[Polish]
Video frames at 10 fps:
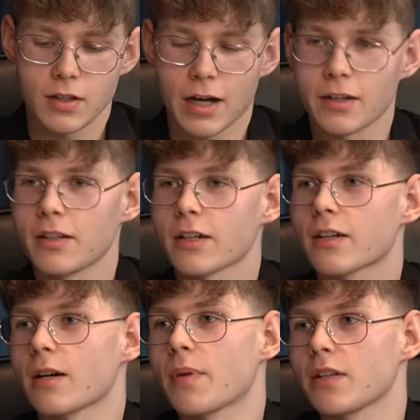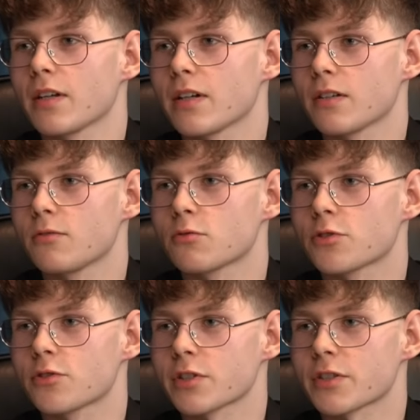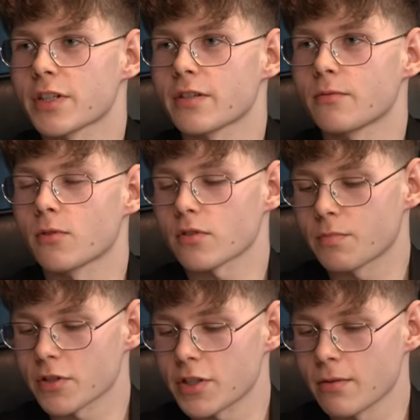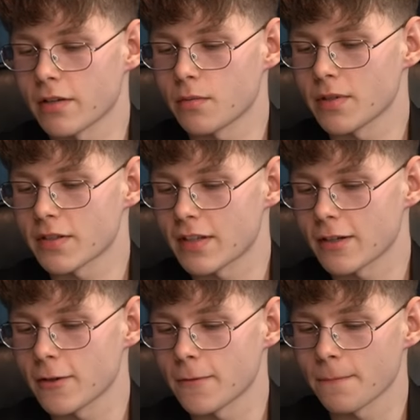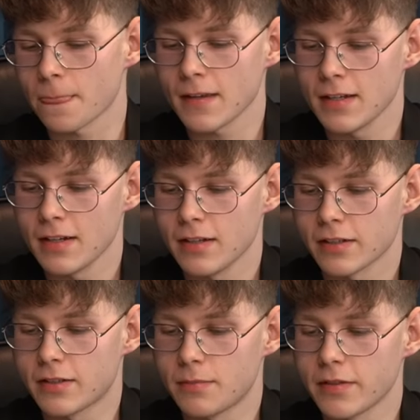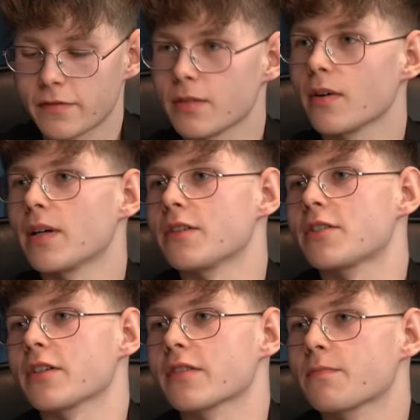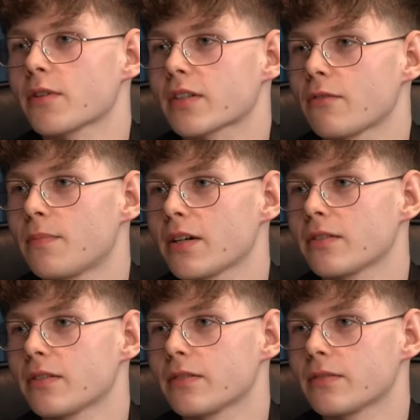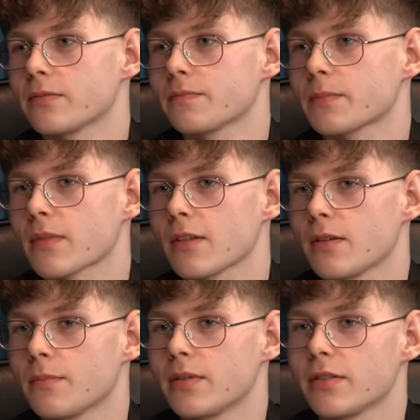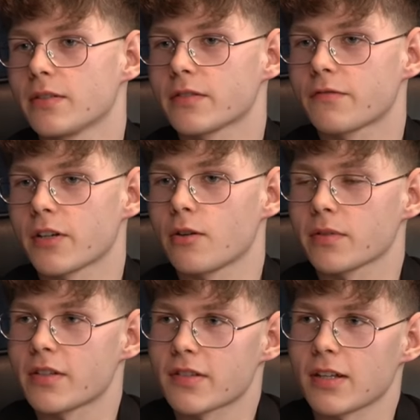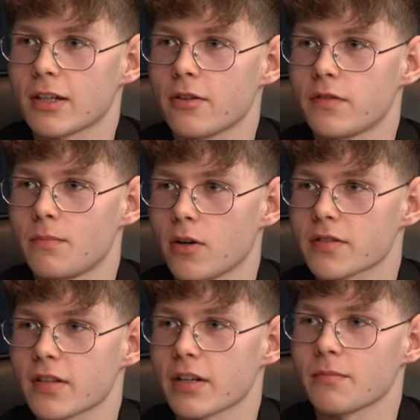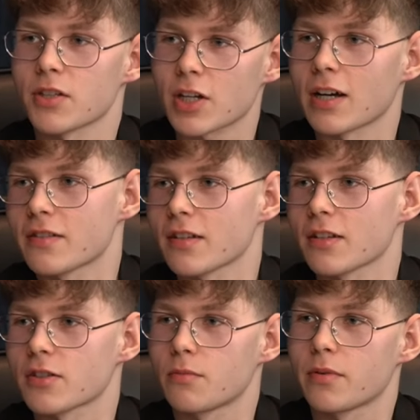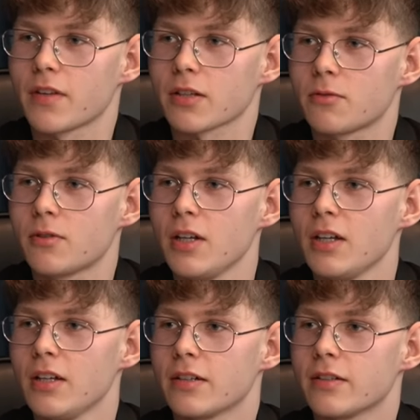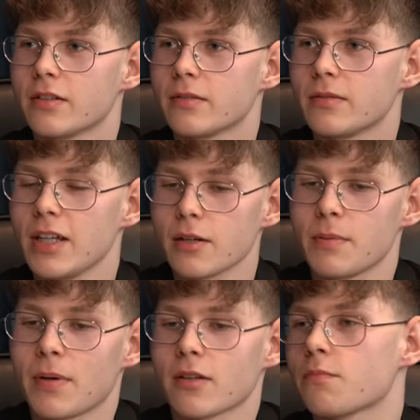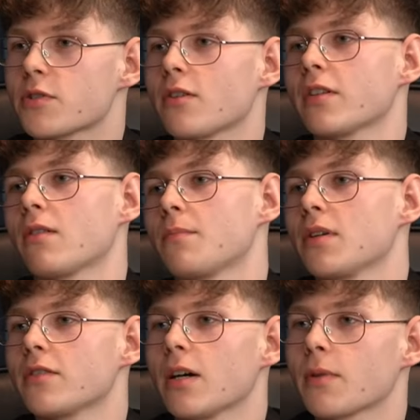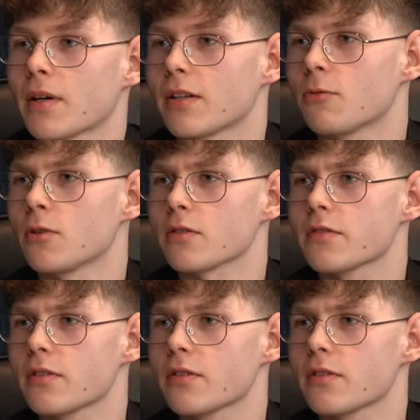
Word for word: A jednak kampania już się rozpoczęła. Wobec tego, gdyby w tym momencie spotkał Pan y, by swojego potencjalnego wyborcę, mieszkańca naszego powiatu, E, jakby Pan go przekonał, aby oddał na Pana głos?